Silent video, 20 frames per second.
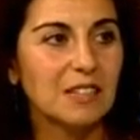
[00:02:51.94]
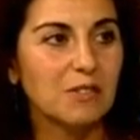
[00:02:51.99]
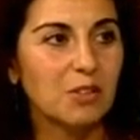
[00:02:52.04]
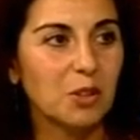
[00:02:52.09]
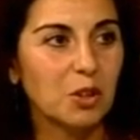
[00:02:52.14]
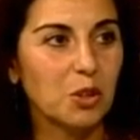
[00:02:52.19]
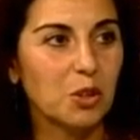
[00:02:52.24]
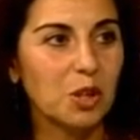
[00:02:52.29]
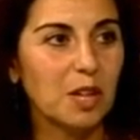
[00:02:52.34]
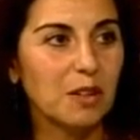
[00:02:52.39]

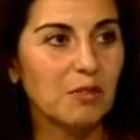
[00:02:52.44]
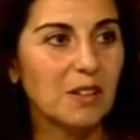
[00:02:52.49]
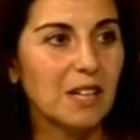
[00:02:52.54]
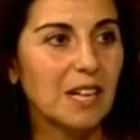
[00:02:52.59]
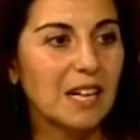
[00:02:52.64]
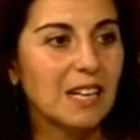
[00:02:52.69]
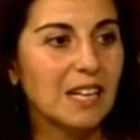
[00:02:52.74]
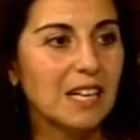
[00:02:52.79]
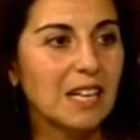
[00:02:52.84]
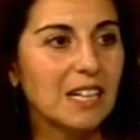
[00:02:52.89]

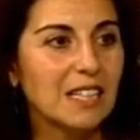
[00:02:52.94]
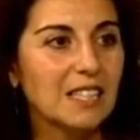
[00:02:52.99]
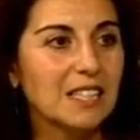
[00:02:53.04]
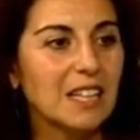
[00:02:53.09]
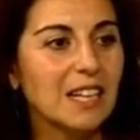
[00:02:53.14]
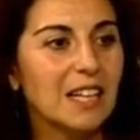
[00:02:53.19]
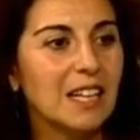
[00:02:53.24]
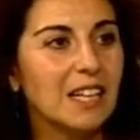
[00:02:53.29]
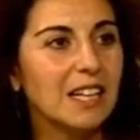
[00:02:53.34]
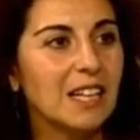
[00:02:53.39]
fotografiarlas
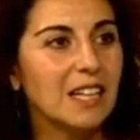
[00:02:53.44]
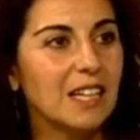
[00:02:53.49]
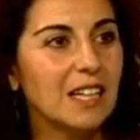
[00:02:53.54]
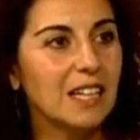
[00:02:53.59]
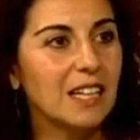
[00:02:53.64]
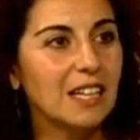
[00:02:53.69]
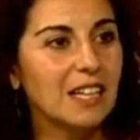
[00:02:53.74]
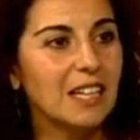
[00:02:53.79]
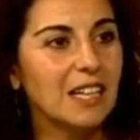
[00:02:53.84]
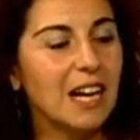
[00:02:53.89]

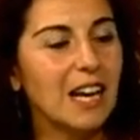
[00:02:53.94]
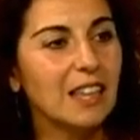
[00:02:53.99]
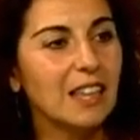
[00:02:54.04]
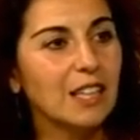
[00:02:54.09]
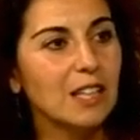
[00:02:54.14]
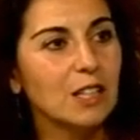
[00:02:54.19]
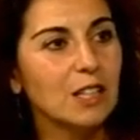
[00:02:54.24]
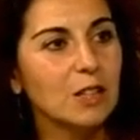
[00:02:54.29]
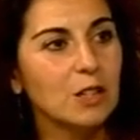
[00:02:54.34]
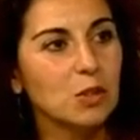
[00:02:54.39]
y
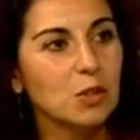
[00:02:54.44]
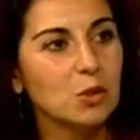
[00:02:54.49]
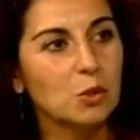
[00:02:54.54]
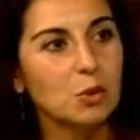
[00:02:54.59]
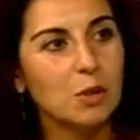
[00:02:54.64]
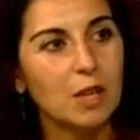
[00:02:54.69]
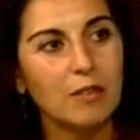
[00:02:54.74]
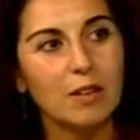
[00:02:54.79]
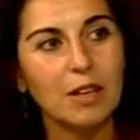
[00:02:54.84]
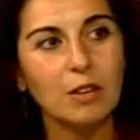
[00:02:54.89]
hacer su
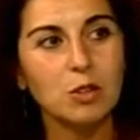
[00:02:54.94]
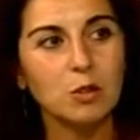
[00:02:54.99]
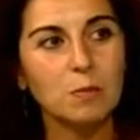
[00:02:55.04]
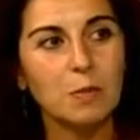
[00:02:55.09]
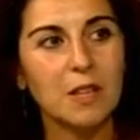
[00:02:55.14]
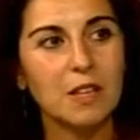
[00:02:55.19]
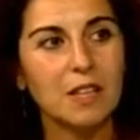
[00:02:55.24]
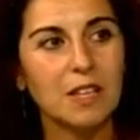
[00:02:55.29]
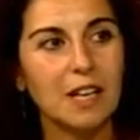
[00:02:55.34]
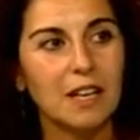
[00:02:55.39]
trabajo
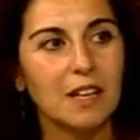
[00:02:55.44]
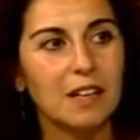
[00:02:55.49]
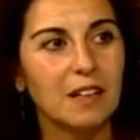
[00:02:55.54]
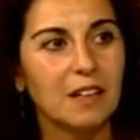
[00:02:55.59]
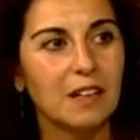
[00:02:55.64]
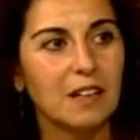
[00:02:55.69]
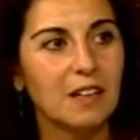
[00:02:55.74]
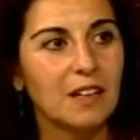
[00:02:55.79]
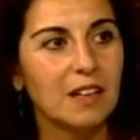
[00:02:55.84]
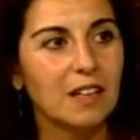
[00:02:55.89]
especial.
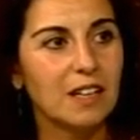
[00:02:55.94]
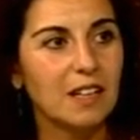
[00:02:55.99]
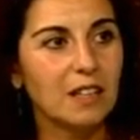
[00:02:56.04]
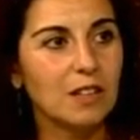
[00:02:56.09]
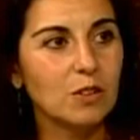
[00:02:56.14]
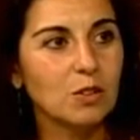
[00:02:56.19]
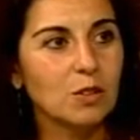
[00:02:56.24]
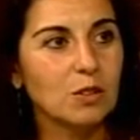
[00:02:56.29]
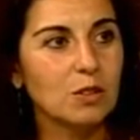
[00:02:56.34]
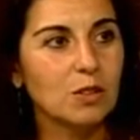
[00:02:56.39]

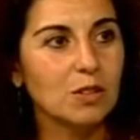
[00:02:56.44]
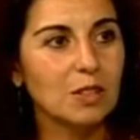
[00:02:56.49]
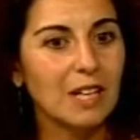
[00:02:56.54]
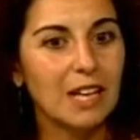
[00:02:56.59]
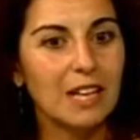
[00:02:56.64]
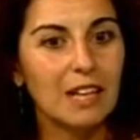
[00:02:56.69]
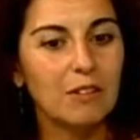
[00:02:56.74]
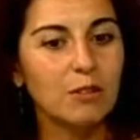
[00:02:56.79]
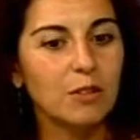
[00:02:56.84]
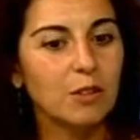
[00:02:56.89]
Ellos,
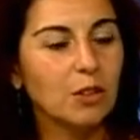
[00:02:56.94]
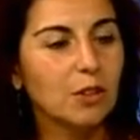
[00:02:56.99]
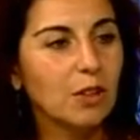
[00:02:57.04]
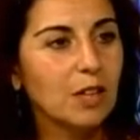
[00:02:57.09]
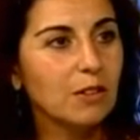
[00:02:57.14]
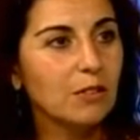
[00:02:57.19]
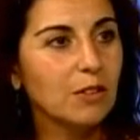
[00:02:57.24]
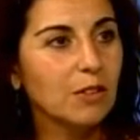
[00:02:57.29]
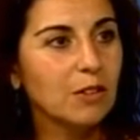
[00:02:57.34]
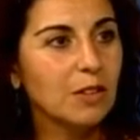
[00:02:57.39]
cada
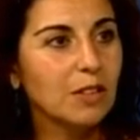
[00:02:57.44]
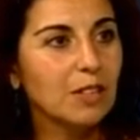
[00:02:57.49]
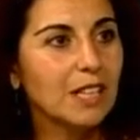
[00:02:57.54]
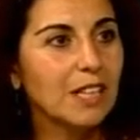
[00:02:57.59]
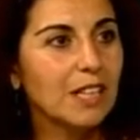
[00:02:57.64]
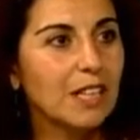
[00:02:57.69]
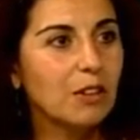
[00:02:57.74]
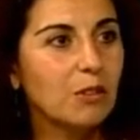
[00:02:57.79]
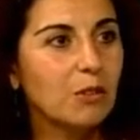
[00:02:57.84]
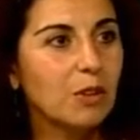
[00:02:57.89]
fotógrafo
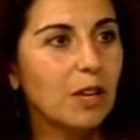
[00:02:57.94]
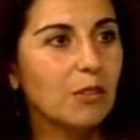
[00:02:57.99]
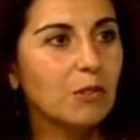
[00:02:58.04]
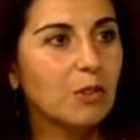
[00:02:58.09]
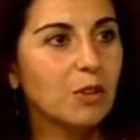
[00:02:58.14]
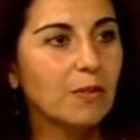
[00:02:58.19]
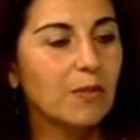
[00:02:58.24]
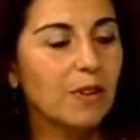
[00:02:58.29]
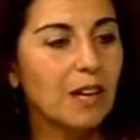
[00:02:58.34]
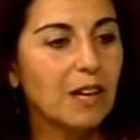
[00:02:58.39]
tiene una
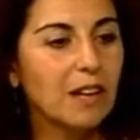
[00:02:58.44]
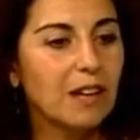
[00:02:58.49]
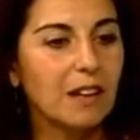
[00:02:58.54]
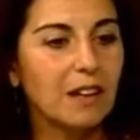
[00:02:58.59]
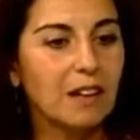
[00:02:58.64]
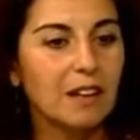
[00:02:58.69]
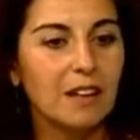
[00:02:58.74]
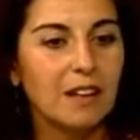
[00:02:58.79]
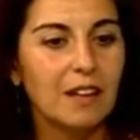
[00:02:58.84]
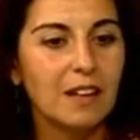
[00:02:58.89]

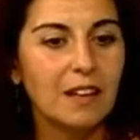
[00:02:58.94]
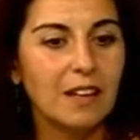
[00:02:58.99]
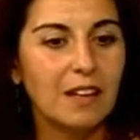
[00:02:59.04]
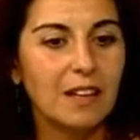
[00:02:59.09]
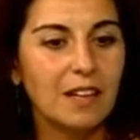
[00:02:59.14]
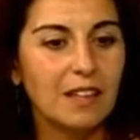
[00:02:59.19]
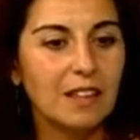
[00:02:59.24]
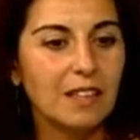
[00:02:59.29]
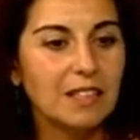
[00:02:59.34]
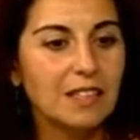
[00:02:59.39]
forma
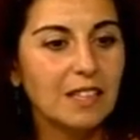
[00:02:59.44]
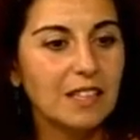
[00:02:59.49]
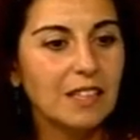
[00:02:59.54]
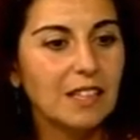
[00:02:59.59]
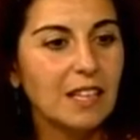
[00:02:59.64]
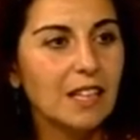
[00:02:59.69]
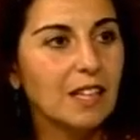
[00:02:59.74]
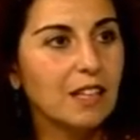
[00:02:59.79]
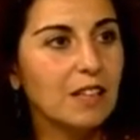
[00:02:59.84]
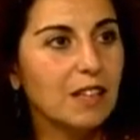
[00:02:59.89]
eh,
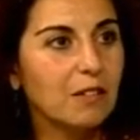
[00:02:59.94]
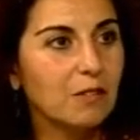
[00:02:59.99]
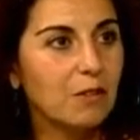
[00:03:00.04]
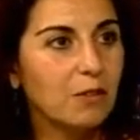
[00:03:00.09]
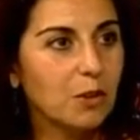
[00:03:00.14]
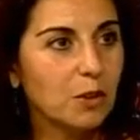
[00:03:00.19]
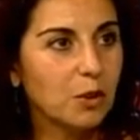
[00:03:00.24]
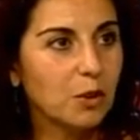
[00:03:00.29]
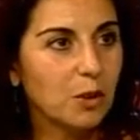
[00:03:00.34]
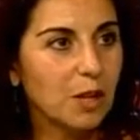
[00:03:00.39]
distinta de
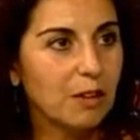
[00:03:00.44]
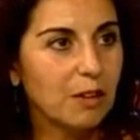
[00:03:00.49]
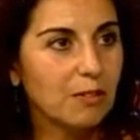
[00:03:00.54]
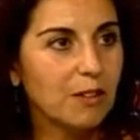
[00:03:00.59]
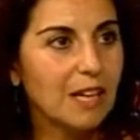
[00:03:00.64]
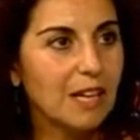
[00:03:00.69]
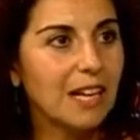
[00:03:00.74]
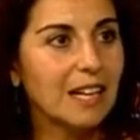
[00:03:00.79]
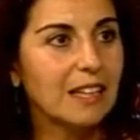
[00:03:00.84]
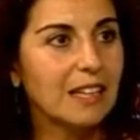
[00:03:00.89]

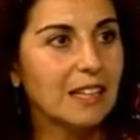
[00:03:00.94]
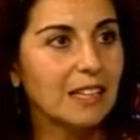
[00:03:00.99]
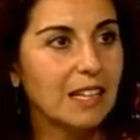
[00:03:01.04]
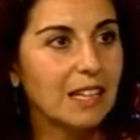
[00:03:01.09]
fotografiar, de